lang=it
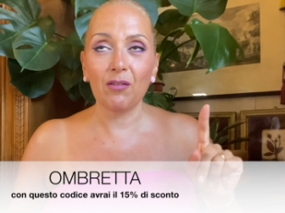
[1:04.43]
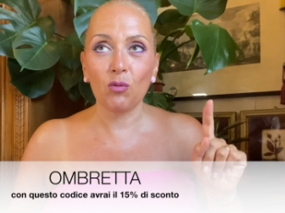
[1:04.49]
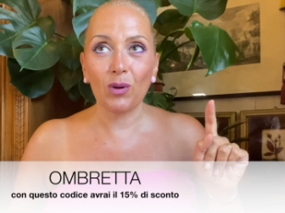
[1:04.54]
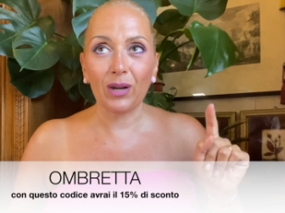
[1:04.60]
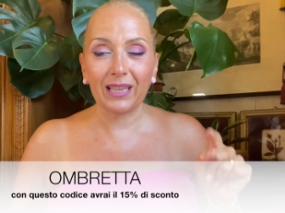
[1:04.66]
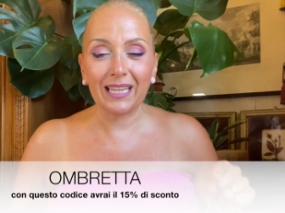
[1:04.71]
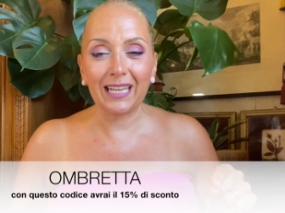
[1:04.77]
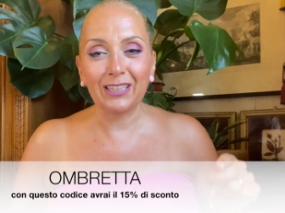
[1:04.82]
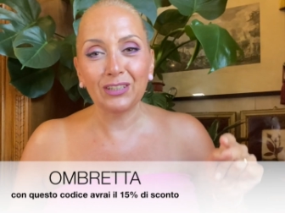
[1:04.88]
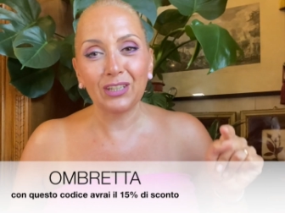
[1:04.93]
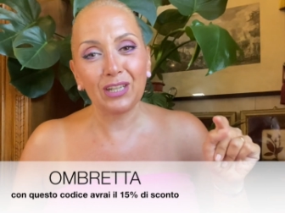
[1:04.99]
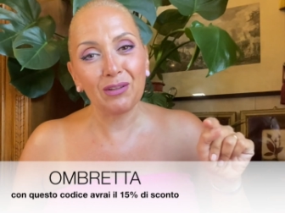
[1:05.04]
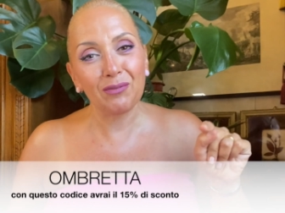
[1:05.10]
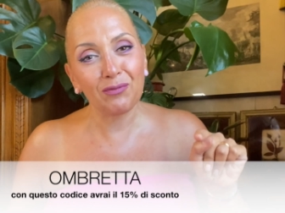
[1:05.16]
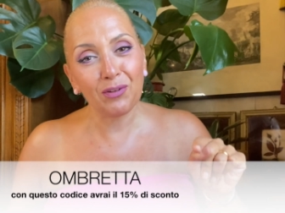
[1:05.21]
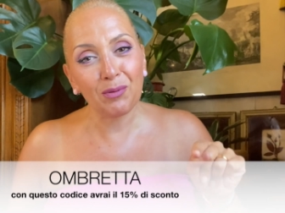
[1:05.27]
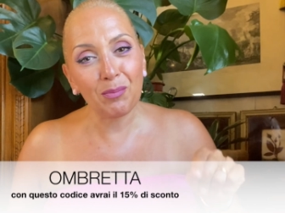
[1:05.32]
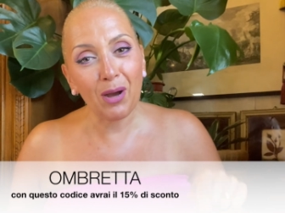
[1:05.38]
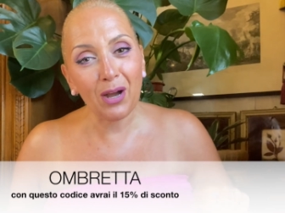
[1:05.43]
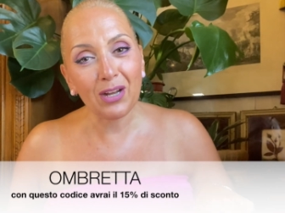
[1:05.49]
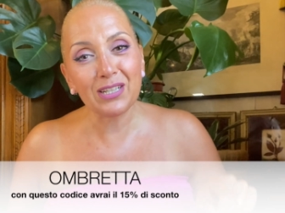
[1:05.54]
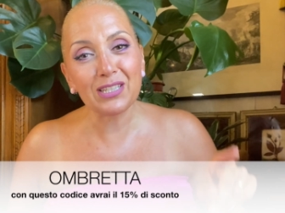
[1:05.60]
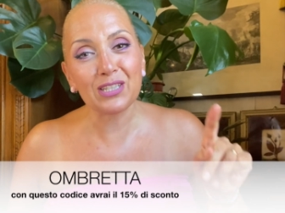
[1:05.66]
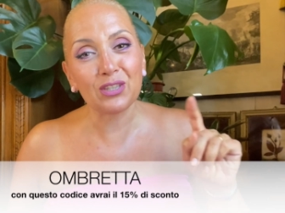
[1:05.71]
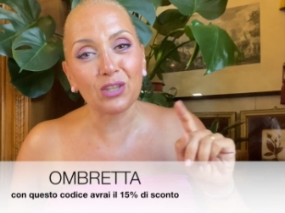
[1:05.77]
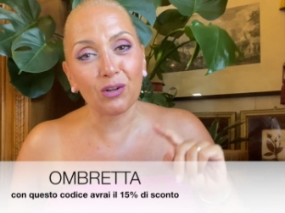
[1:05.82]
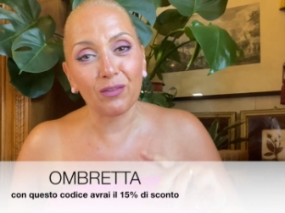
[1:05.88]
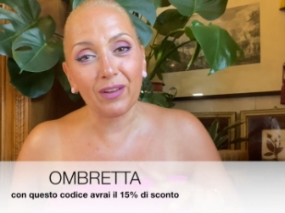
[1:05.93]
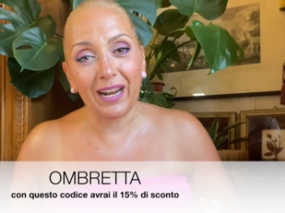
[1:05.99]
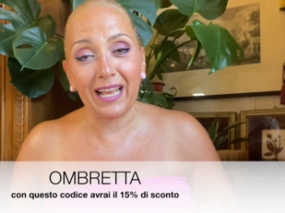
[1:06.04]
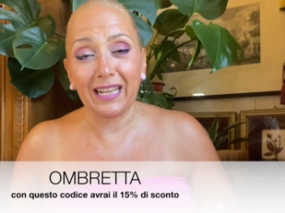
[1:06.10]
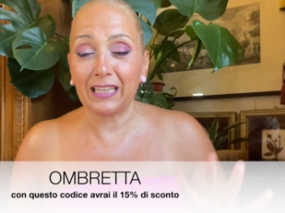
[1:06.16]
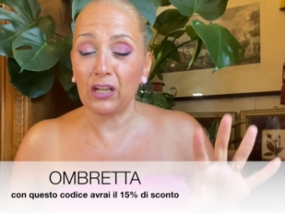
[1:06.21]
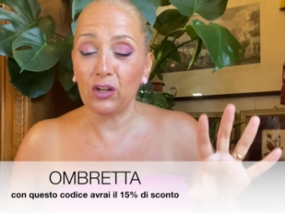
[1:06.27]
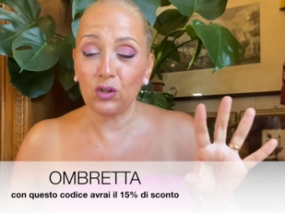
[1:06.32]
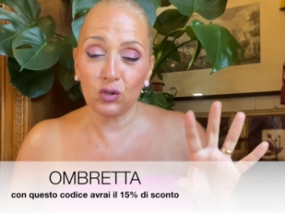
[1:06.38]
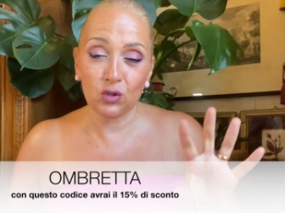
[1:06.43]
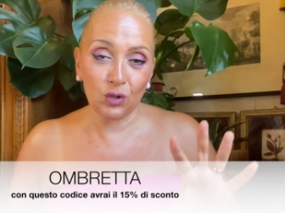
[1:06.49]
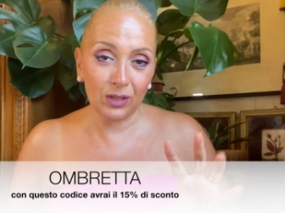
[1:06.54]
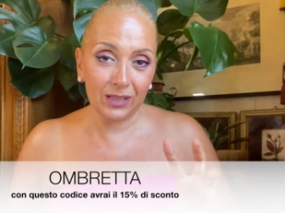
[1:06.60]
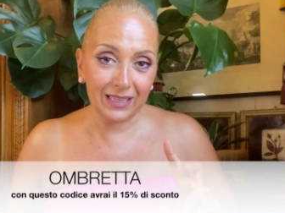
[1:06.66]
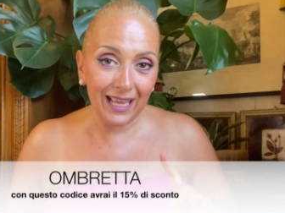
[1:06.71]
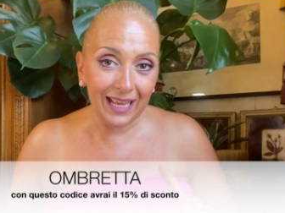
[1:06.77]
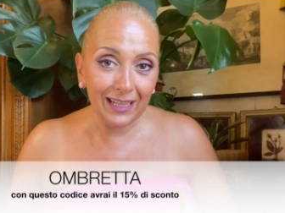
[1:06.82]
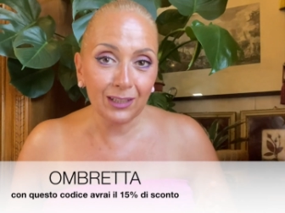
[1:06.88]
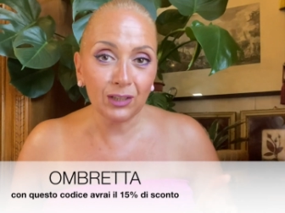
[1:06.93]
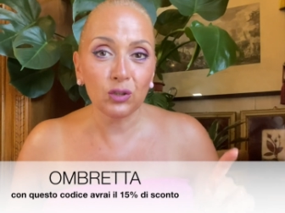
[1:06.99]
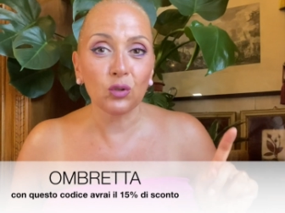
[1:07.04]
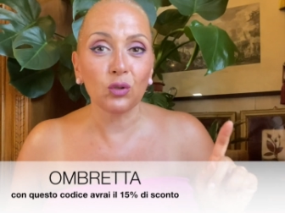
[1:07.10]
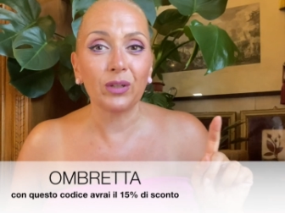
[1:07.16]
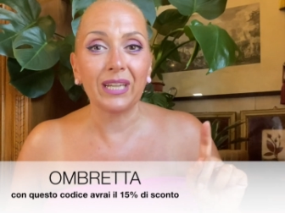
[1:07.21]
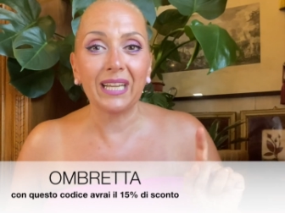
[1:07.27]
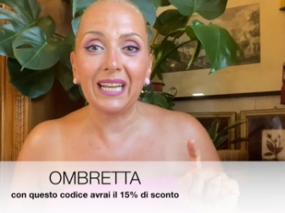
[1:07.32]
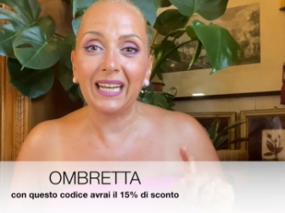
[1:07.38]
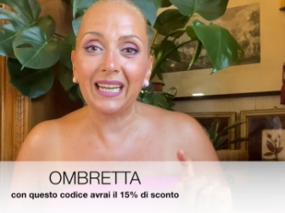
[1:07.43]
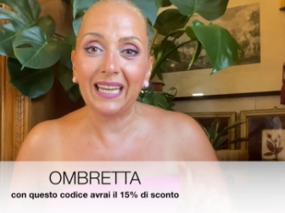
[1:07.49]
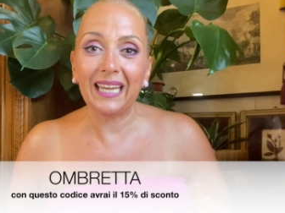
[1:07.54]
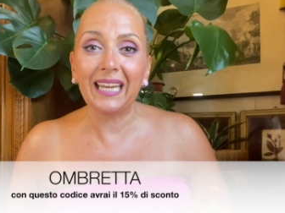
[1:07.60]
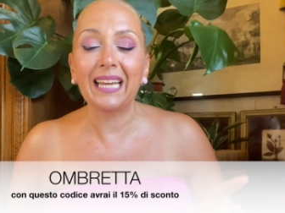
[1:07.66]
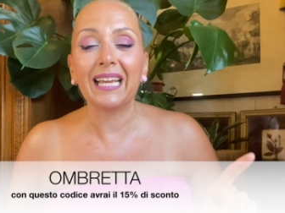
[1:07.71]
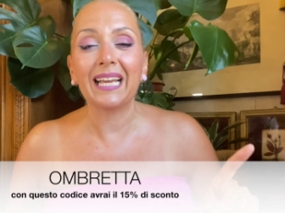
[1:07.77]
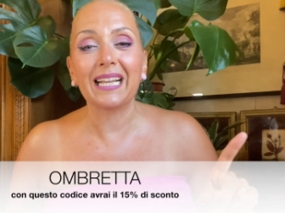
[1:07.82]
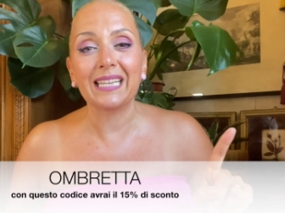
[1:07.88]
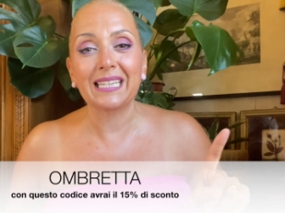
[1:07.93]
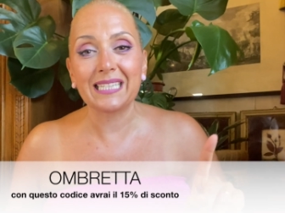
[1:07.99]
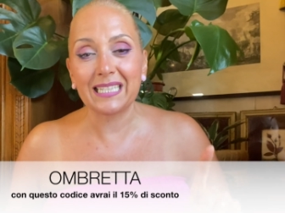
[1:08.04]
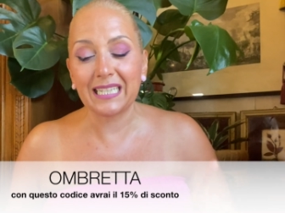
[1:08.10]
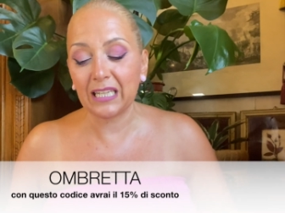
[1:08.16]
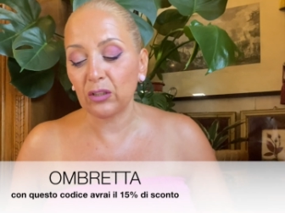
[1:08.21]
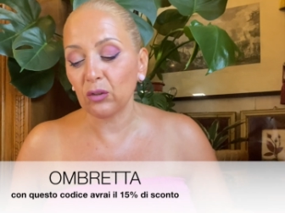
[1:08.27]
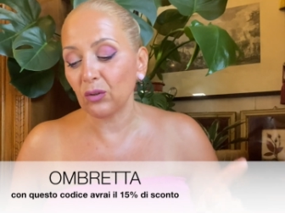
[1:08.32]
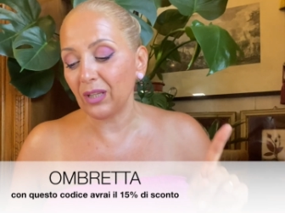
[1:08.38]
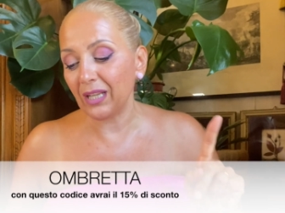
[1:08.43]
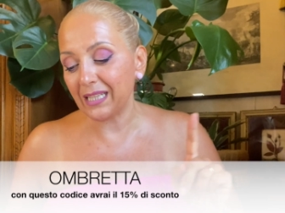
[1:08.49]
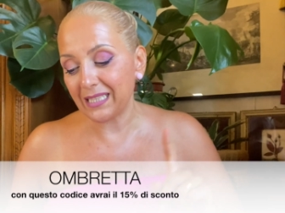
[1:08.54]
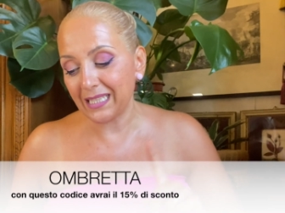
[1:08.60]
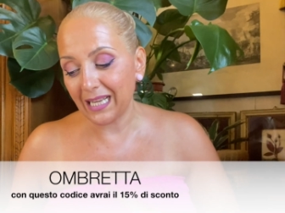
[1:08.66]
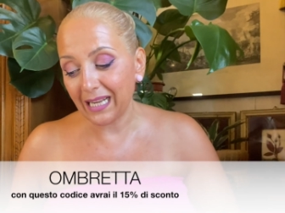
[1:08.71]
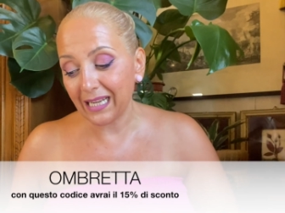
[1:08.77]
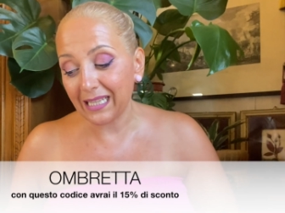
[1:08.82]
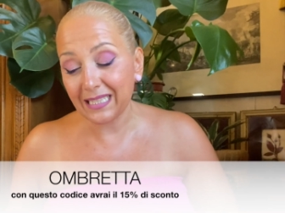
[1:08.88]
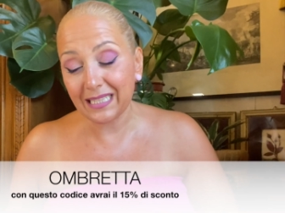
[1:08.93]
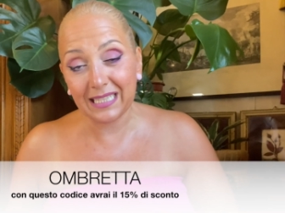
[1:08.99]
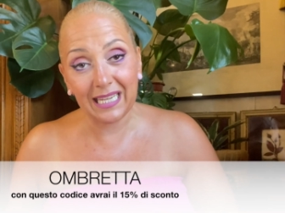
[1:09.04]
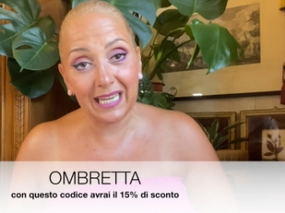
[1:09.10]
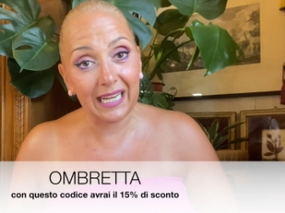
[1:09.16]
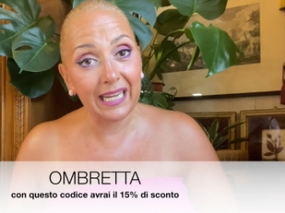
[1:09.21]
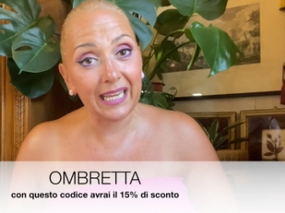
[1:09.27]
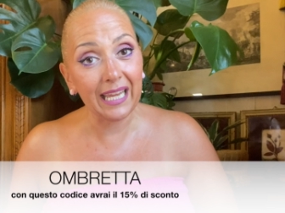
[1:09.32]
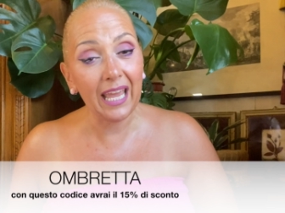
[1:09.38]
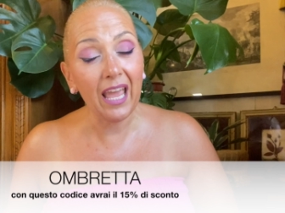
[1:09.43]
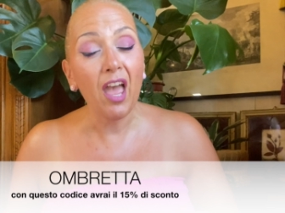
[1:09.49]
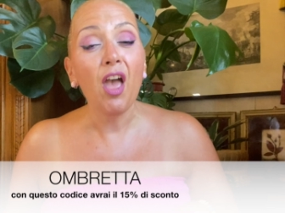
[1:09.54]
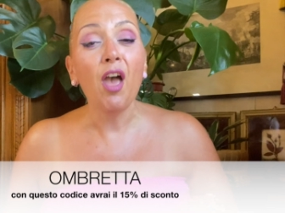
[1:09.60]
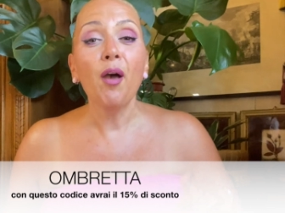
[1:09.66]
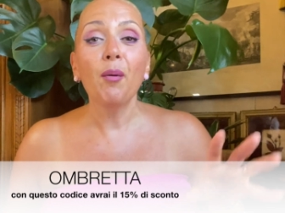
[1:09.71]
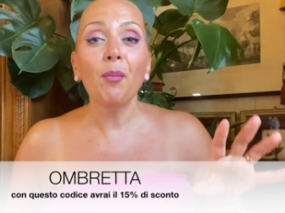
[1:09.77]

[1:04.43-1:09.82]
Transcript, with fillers: guardando in info box troverete non soltanto il link al sito di Silk Silky